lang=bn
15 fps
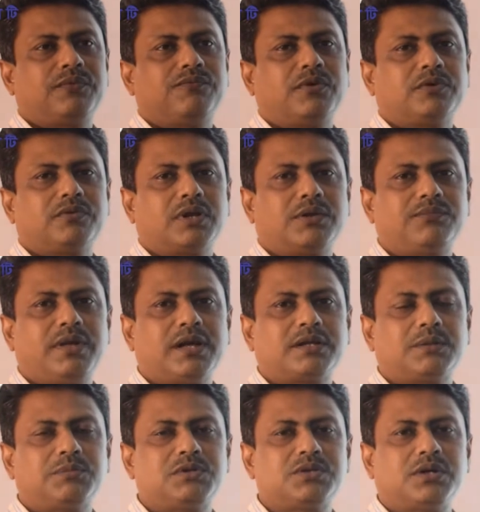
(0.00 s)
ফটোগ্রাফি
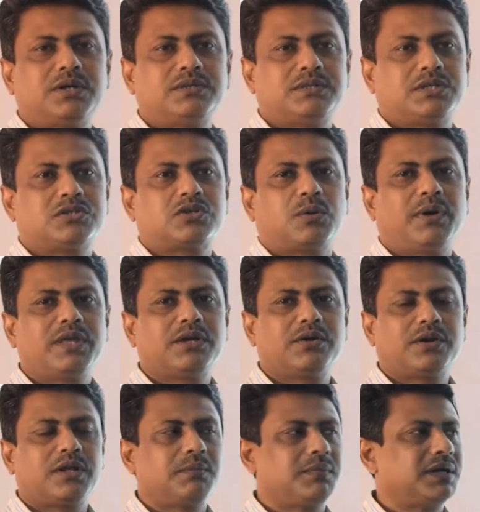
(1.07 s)
একটা বিষয় যেটা সবাই
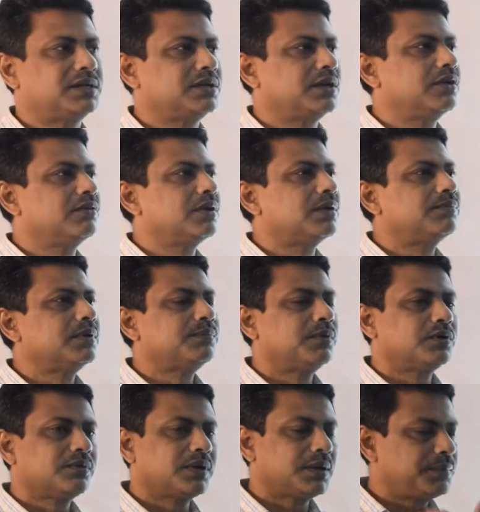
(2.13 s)
করে বাট রেডিওগ্রাফিক
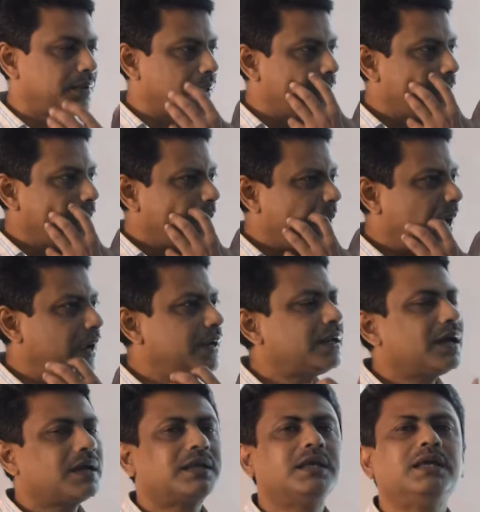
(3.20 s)
ফটোগ্রাফি
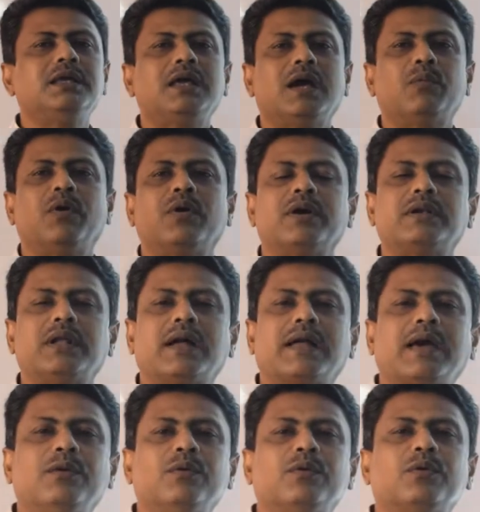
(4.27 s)
এটা কি এবং এটা
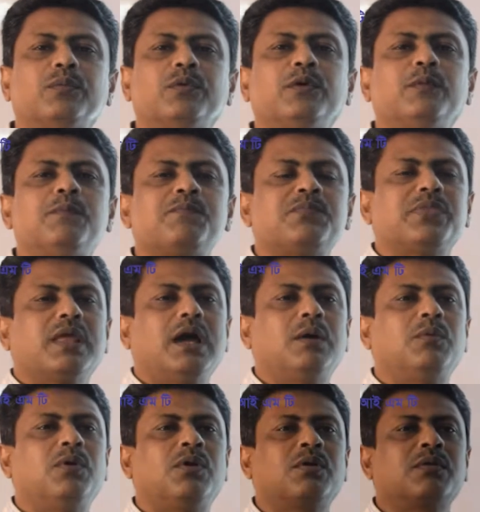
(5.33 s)
কেন করব
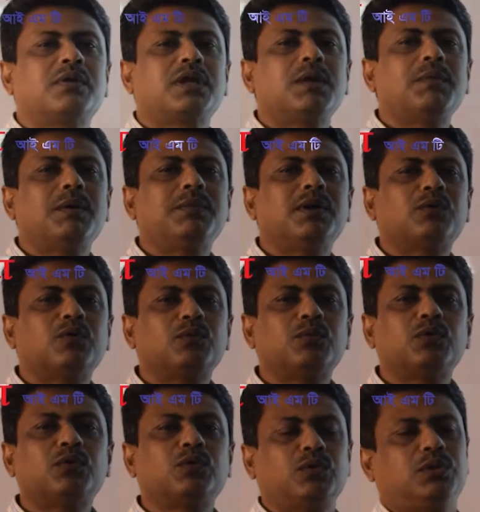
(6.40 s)
এবং কিভাবে করব
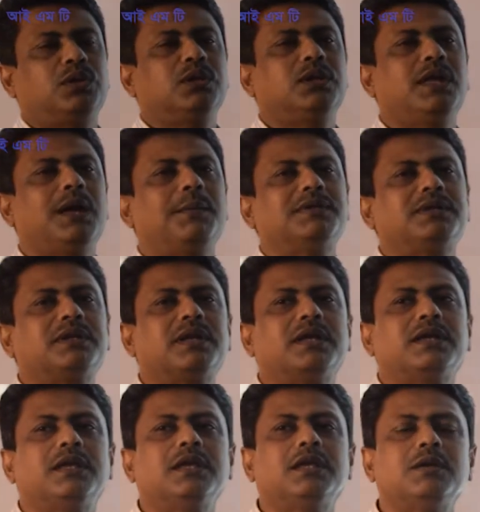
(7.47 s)
করতে গিয়ে আমাদেরকে
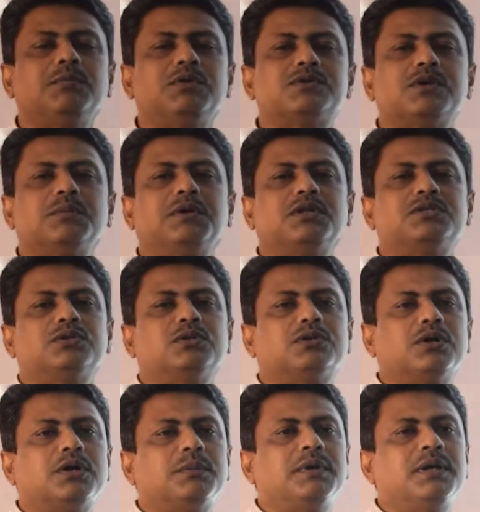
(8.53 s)
কি কি বিষয় মেনে
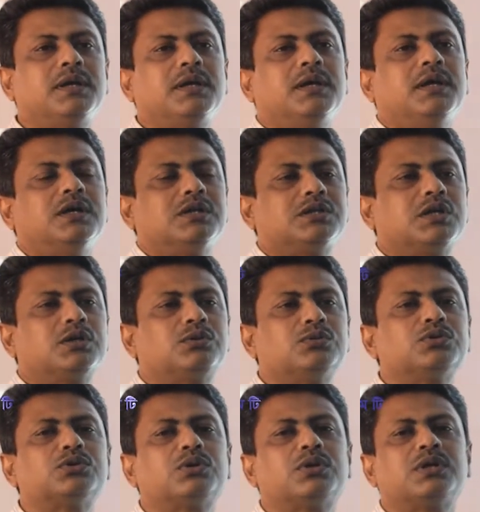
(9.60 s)
চলতে হবে যেহেতু
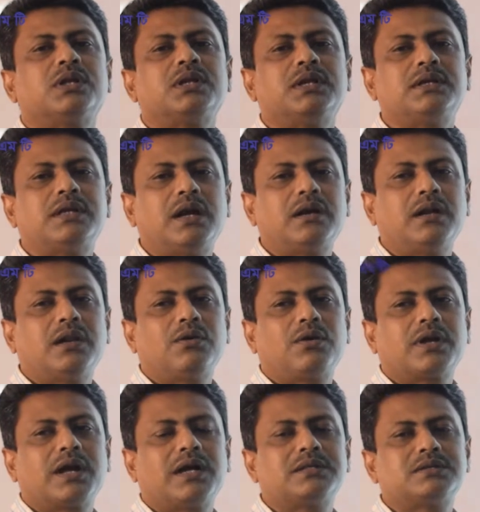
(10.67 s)
শরীরের ইন্টারনাল
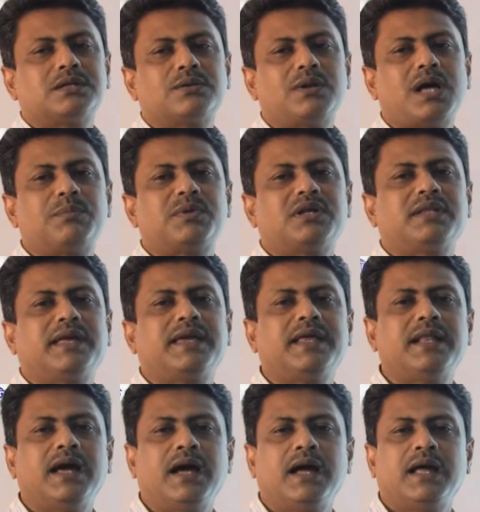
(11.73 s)
অর্গান যেগুলো আমরা দেখি
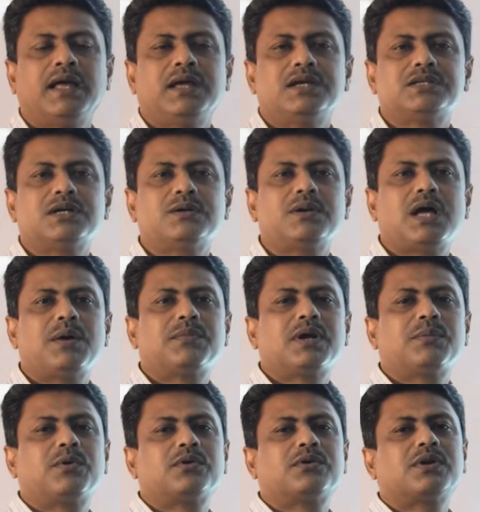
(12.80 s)
না সেগুলো আমরা
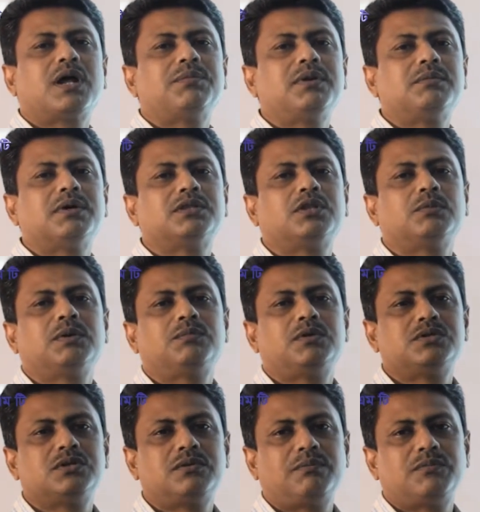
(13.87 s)
ফটোগ্রাফির মাধ্যমে
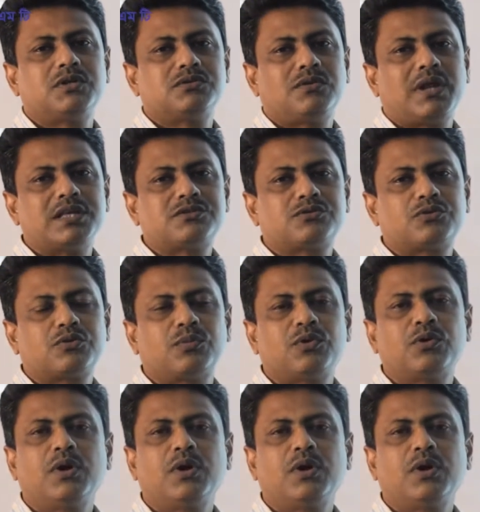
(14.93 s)
ভিজুয়ালাইজ করব